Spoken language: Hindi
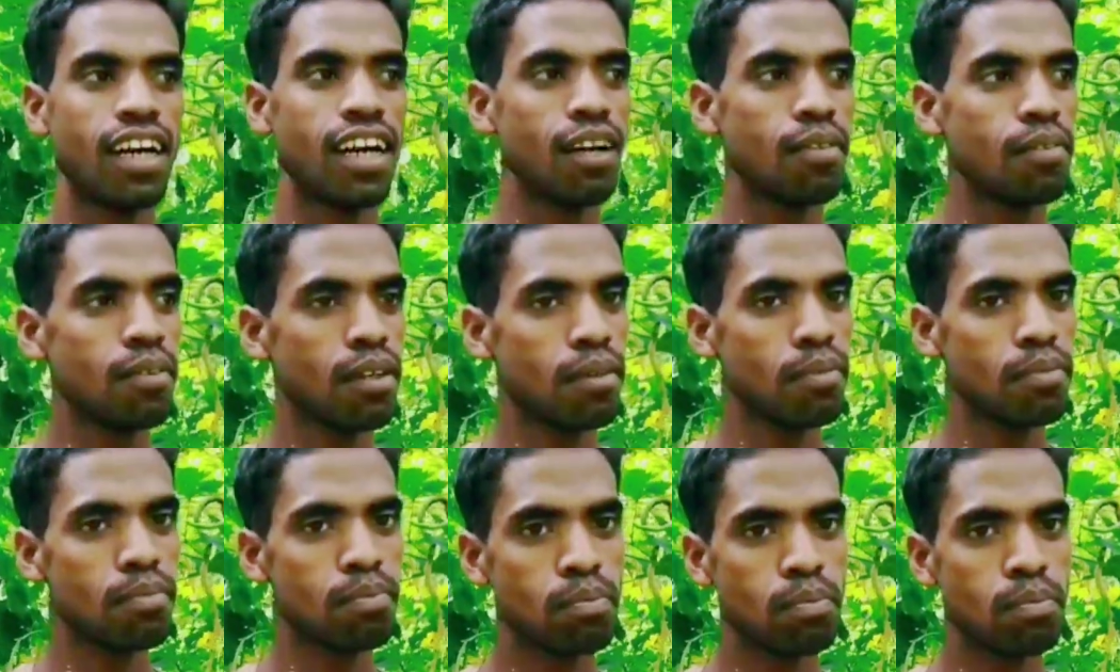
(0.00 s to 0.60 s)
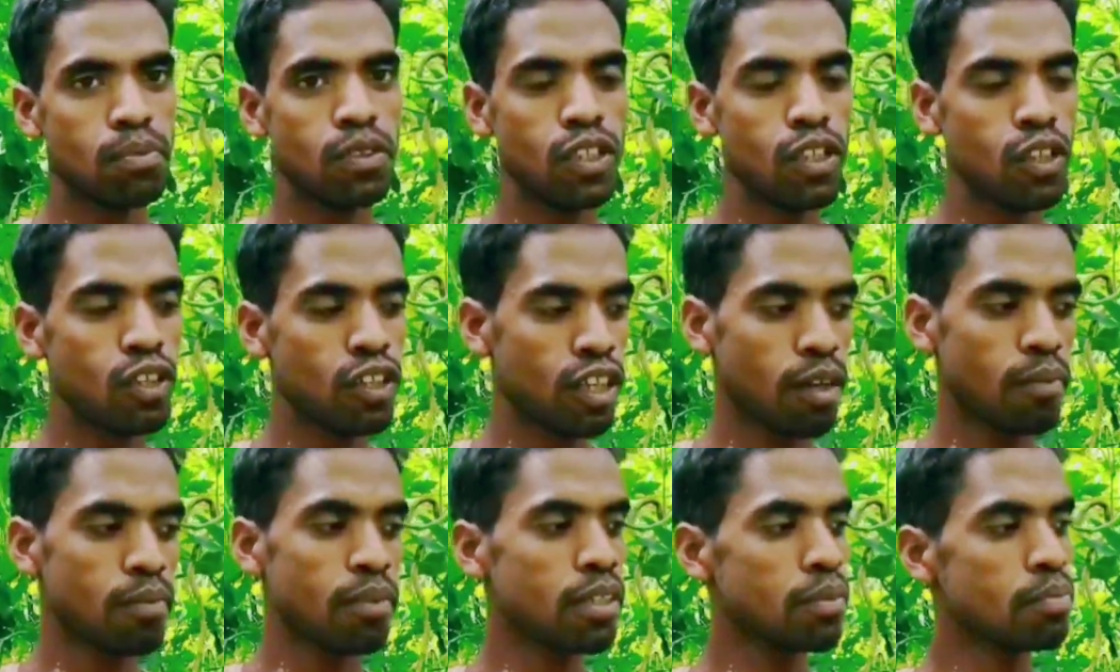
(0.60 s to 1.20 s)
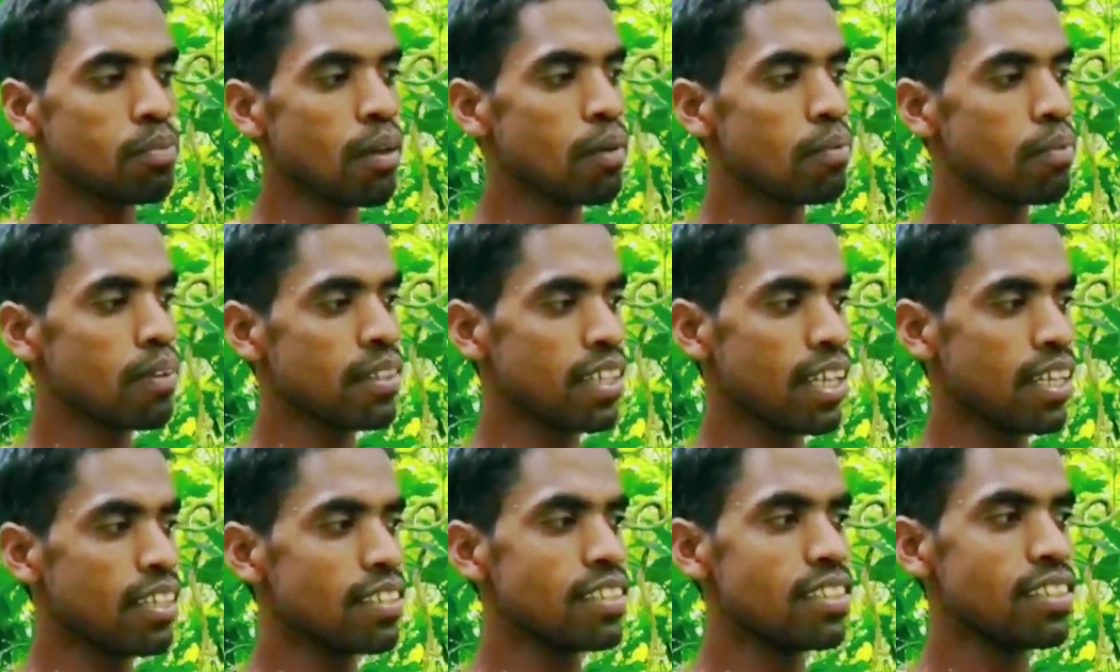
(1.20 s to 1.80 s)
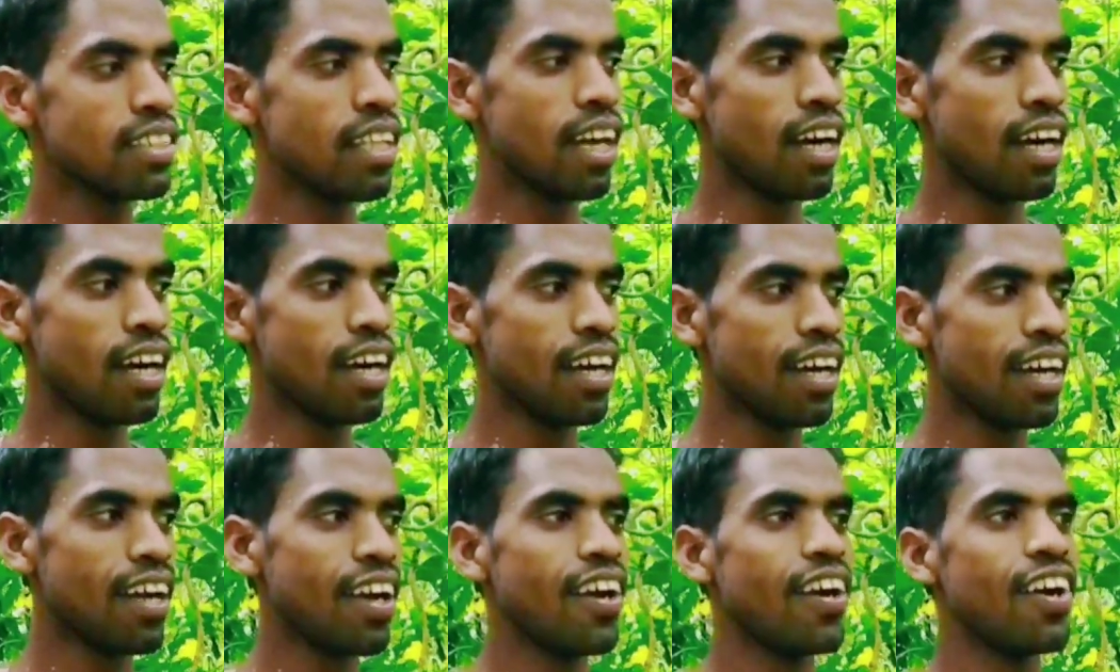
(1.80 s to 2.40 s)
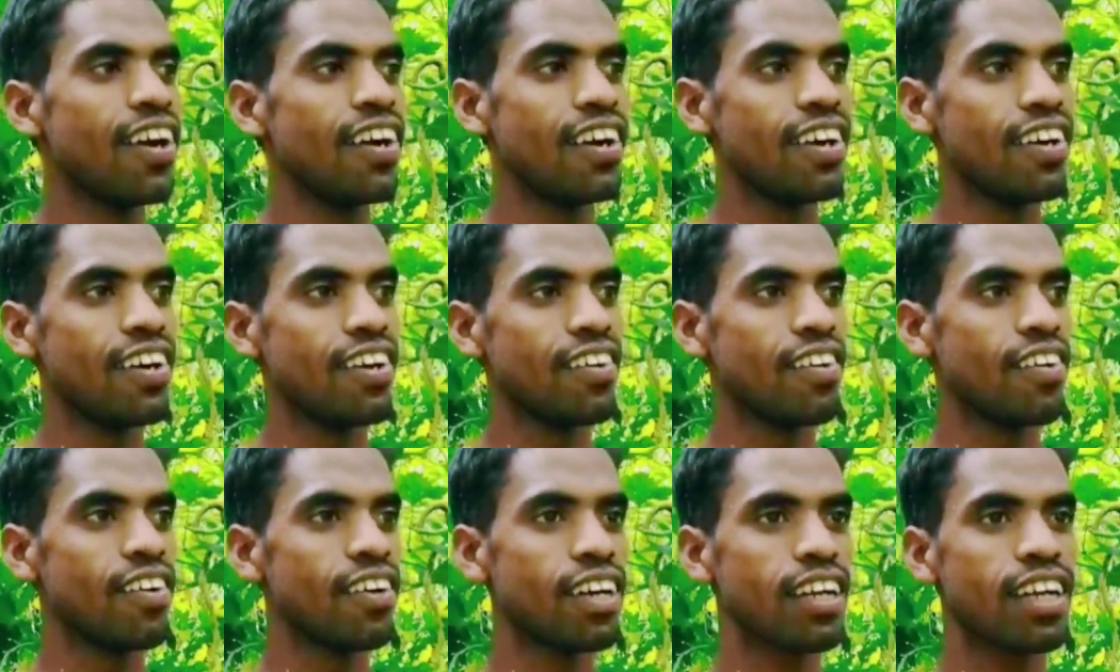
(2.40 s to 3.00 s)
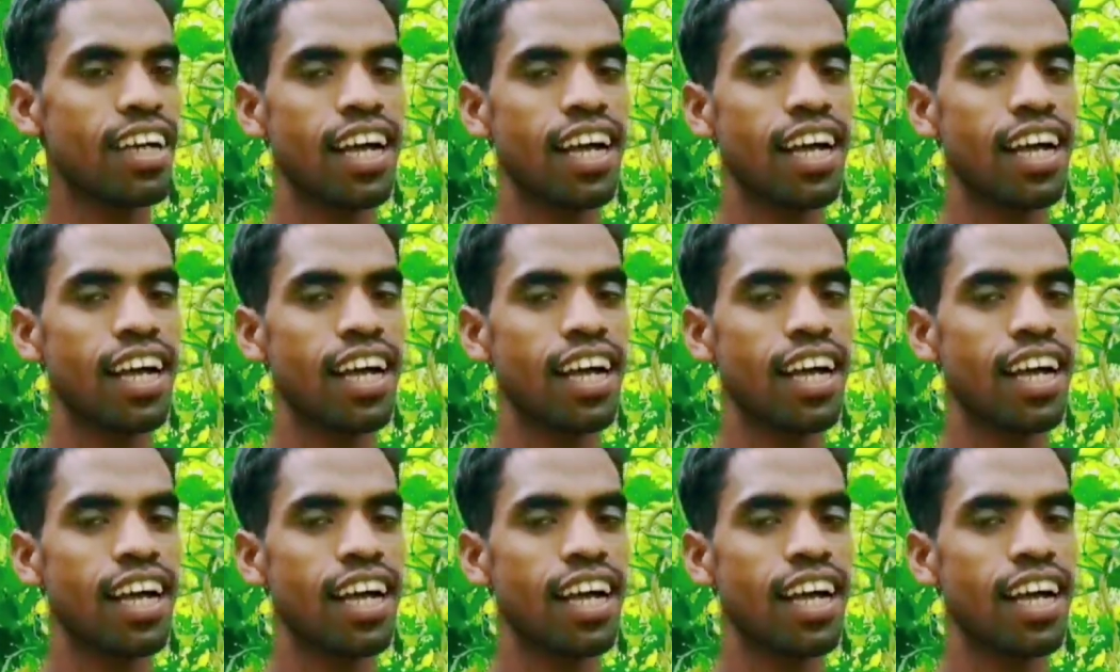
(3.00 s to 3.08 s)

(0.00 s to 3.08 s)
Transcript: अब अब जो रमेश भाई बताइस ना वो हम्म।